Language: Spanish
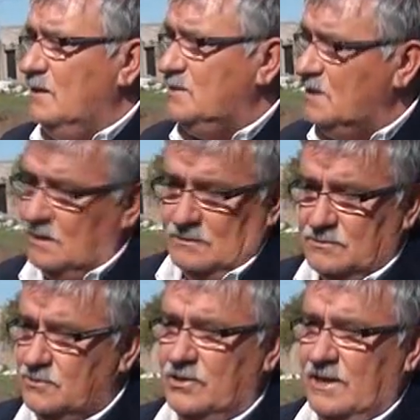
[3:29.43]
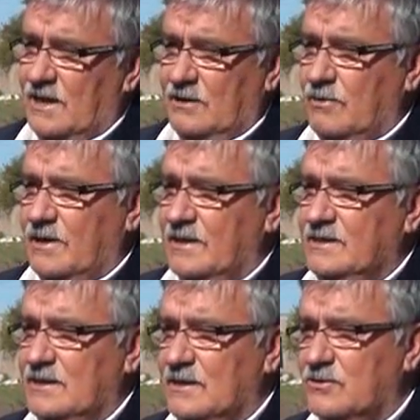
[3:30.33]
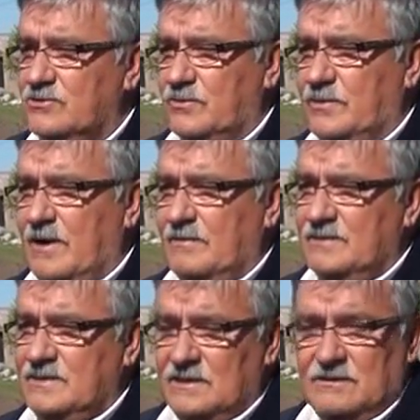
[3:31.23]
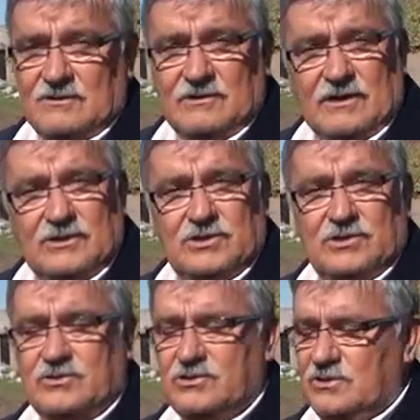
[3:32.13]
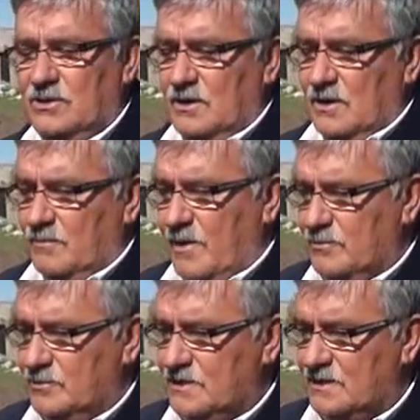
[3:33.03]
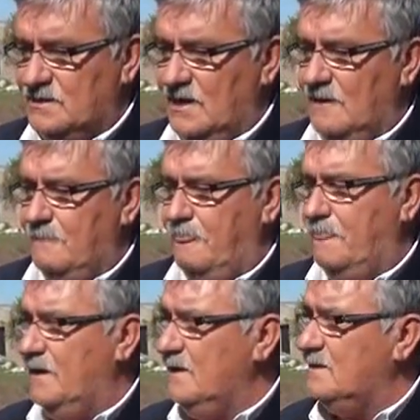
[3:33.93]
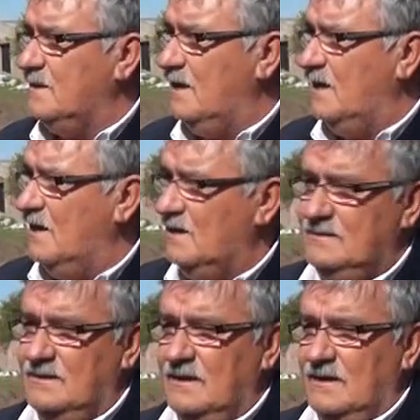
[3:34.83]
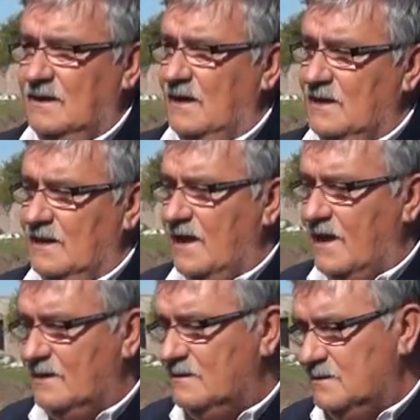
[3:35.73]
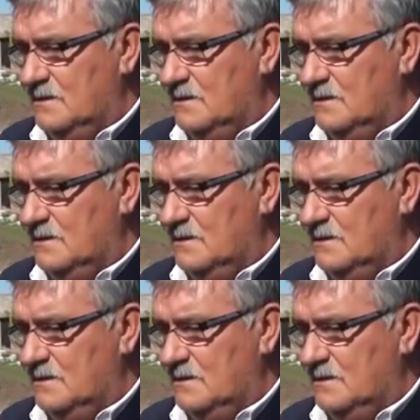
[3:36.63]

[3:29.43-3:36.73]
Sí, todas las cuadras tienen costo para el vecino. Lo que nosotros vamos a hacer este, es generar